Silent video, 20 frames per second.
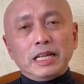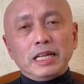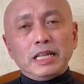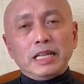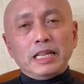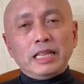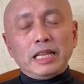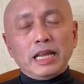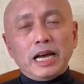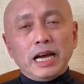
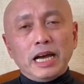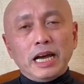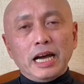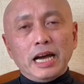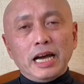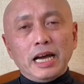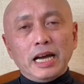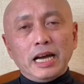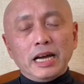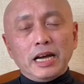
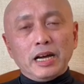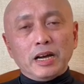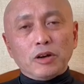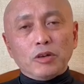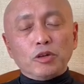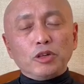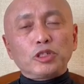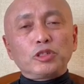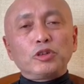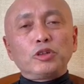na
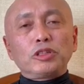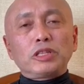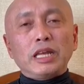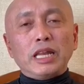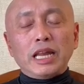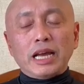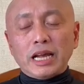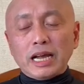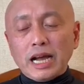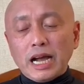gusto
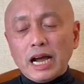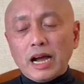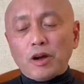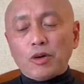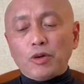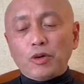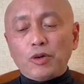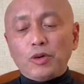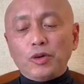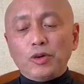talaga
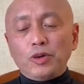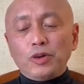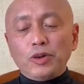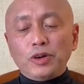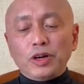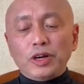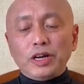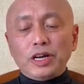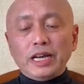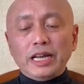ako
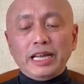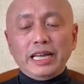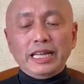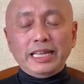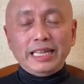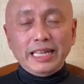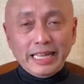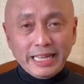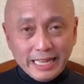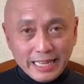
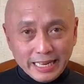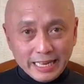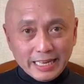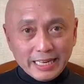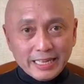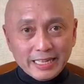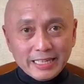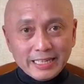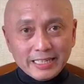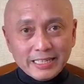
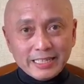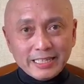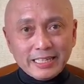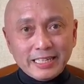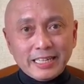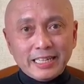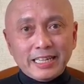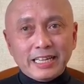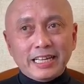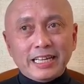idiin
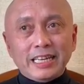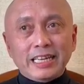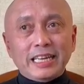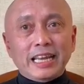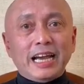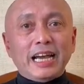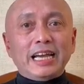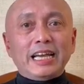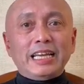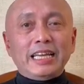
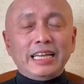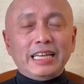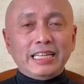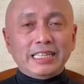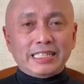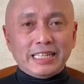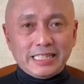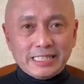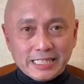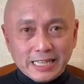ng
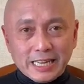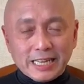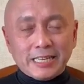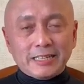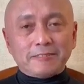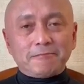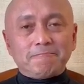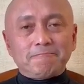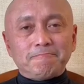isa dyan.